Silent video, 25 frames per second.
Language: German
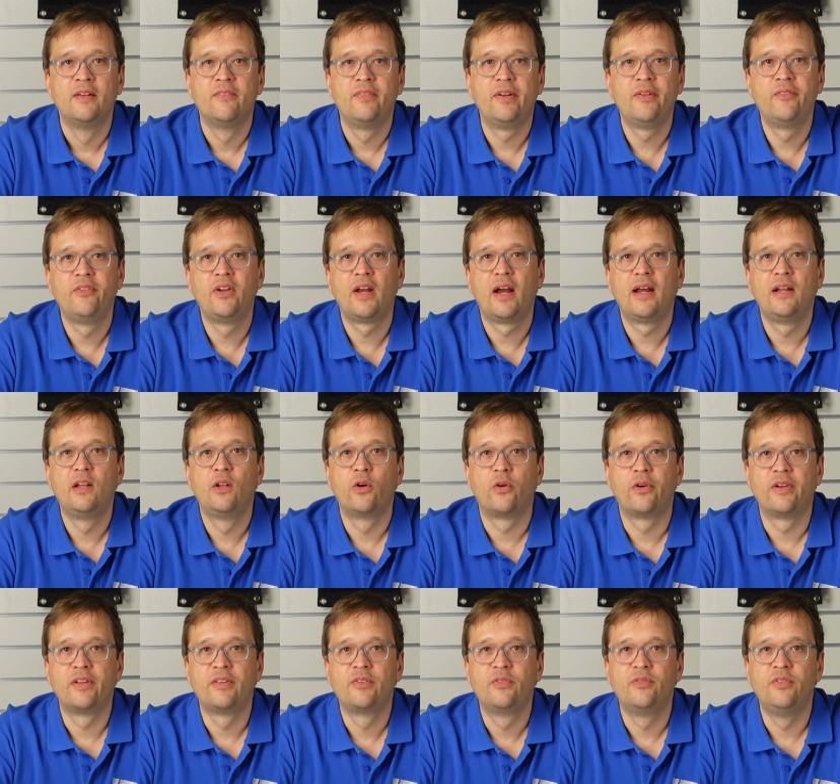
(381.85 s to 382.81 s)
wenn wir ein
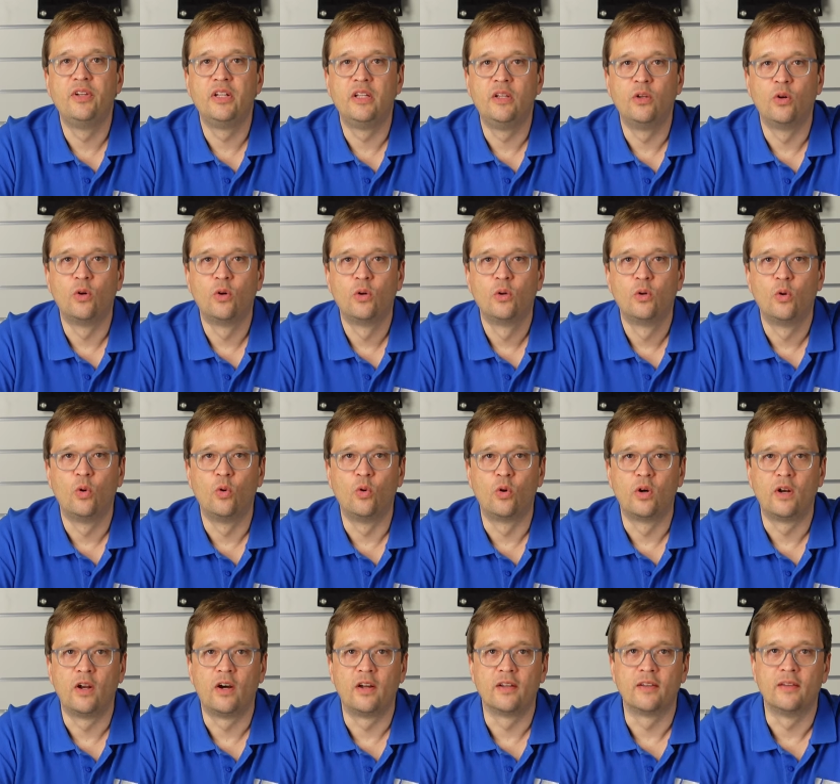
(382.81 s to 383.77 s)
neues Video
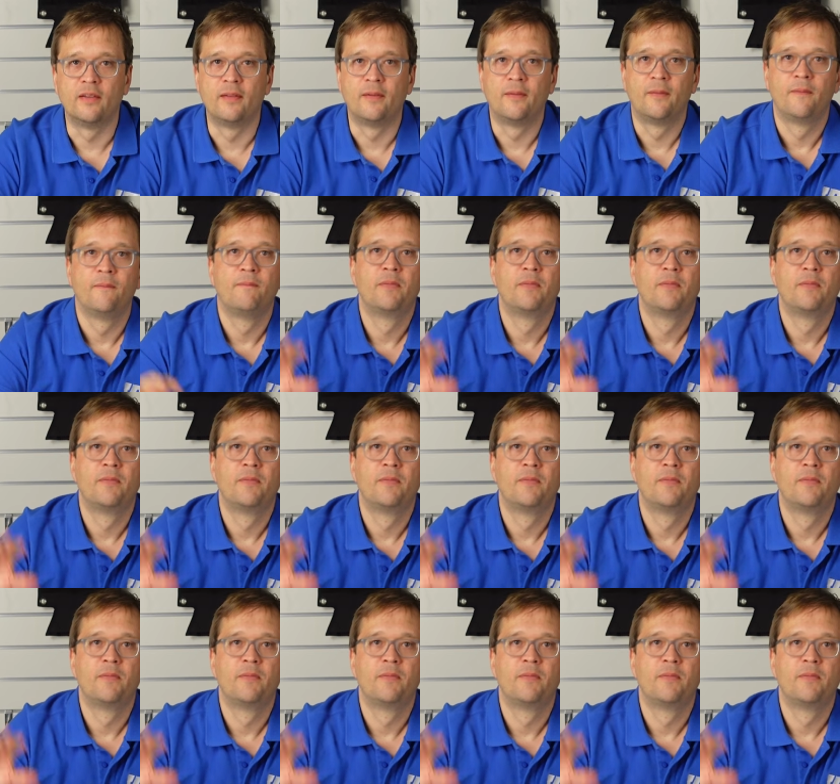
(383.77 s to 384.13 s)
hochladen.